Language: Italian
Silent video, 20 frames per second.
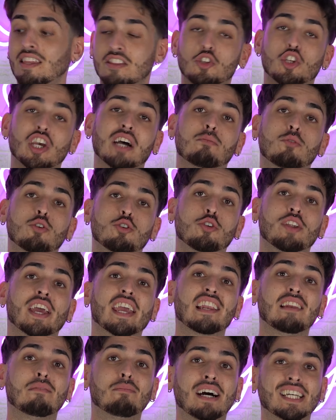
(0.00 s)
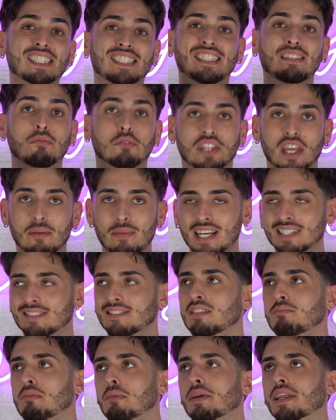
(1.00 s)
che diciamo non è il massimo dei
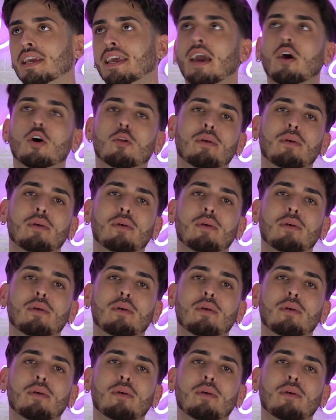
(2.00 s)
massimi perché